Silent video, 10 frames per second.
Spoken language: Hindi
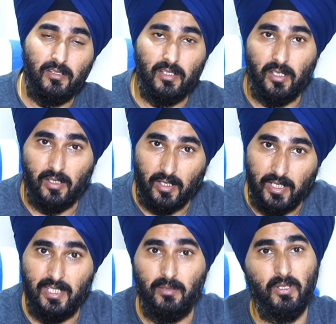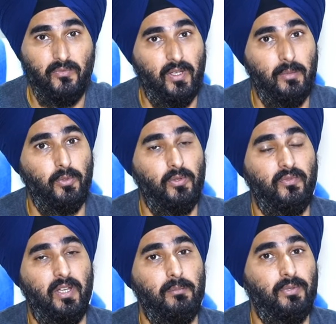या राइटिंग में
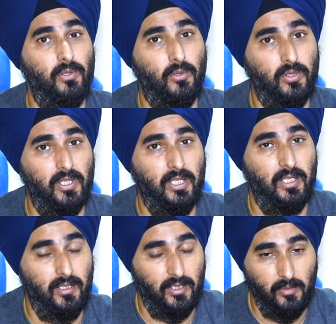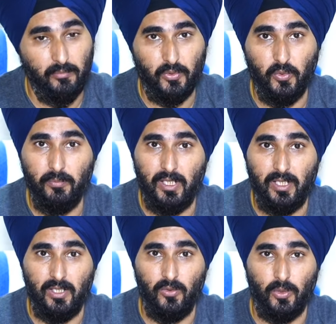5.5 पर रुक गए हैं इम्प्रूवमेंट
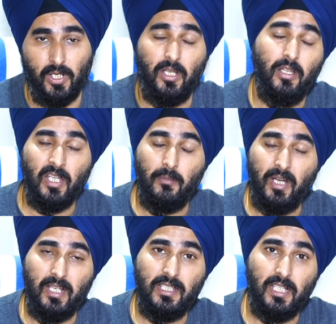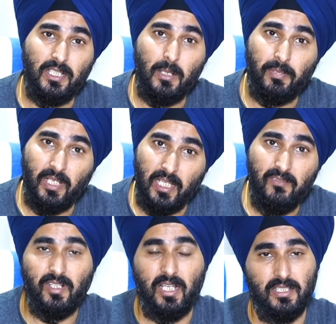नहीं हो रहा हमारे साथ आप
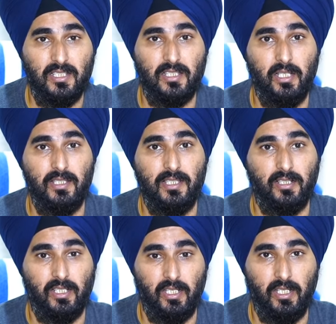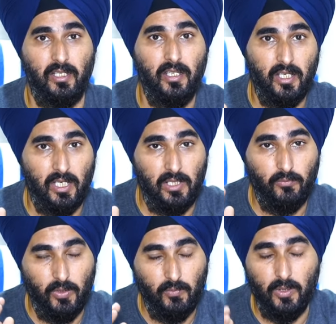लाइव क्लासेस ले सकते हैं एंड
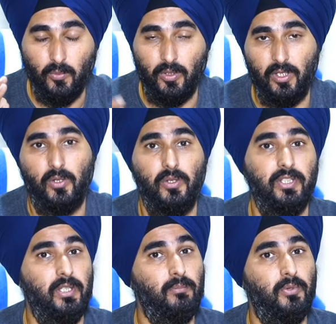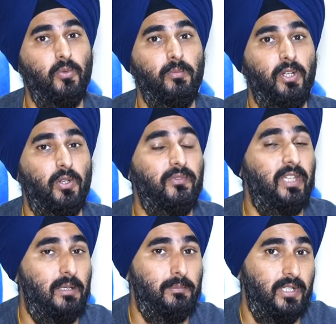वी विल वर्क ऑन द इम्प्रूवमेंट ऑफ
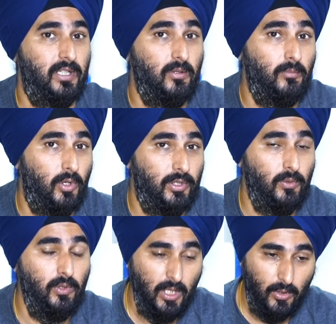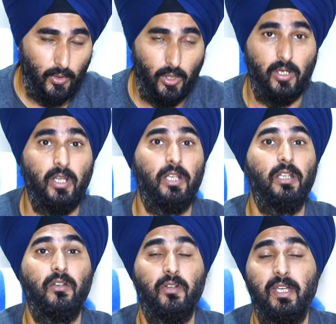दैट पर्टिकुलर मॉड्यूल और
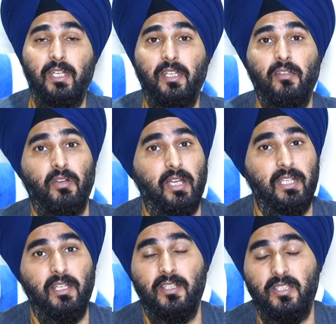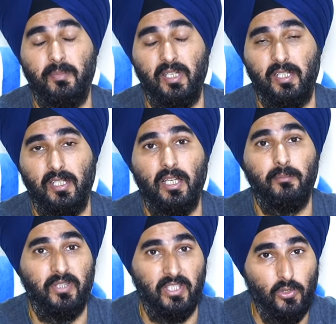रीडिंग राइटिंग एंड स्पीकिंग
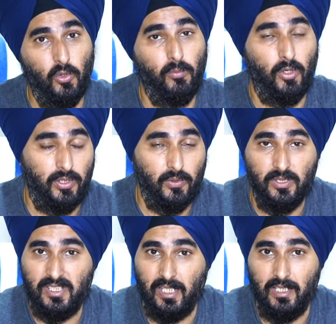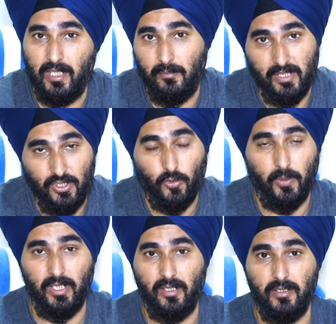आप तीनों मॉड्यूल्स के लिए भी
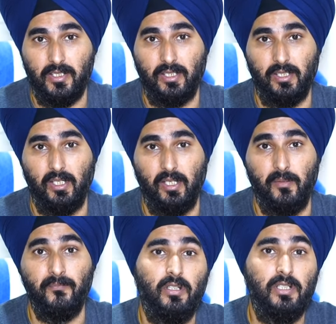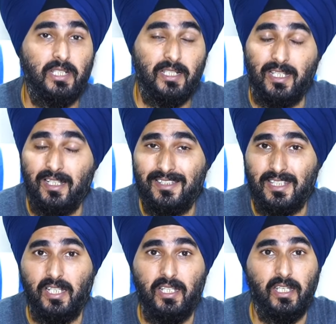ज्वाइन कर सकते हैं डिटेल्स
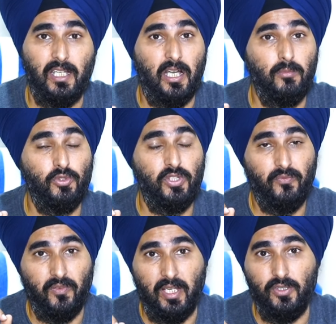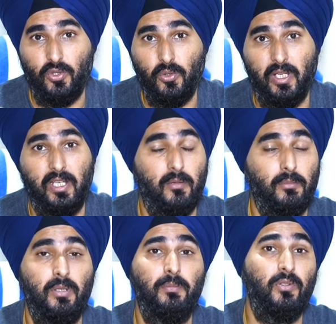के लिए आप मुझे फ्लैश हो रहे
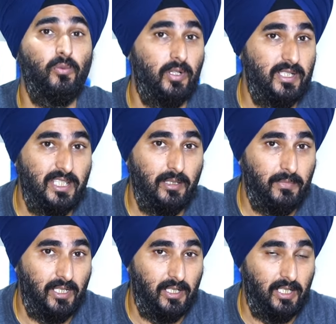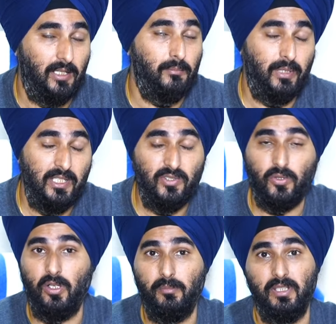नंबर पर व्हाट्सएप करेंगे प्लीज
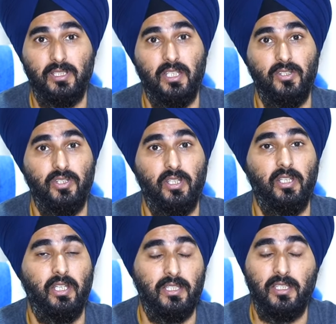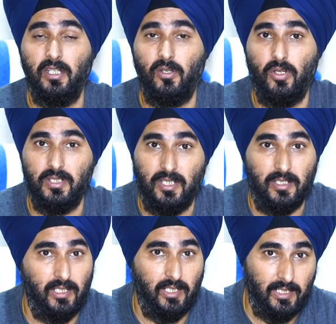कॉल मत कीजिए इतने कॉल्स
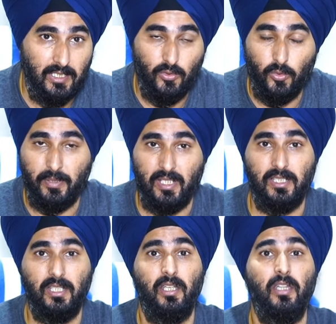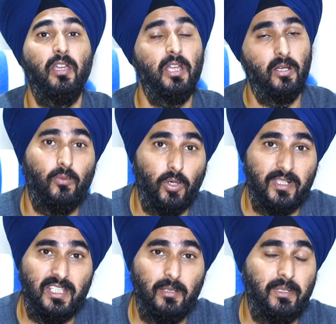अटेंड नहीं हो पाते हैं
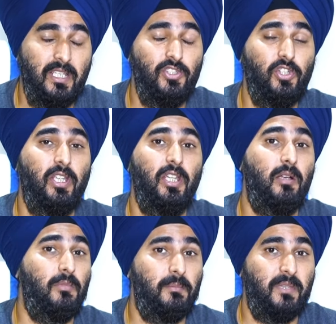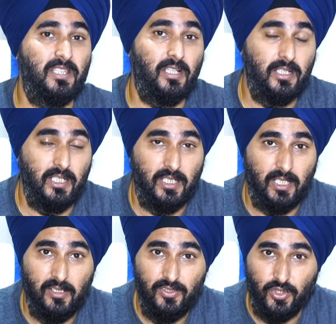व्हाट्सएप कीजिए हम आपके साथ
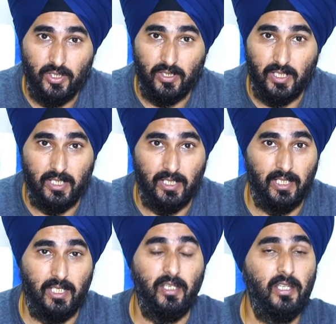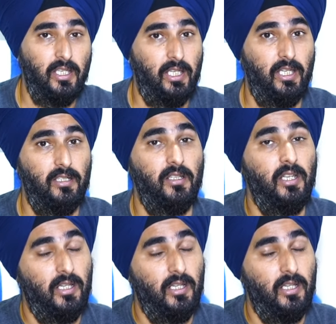डिटेल्स शेयर करेंगे एंड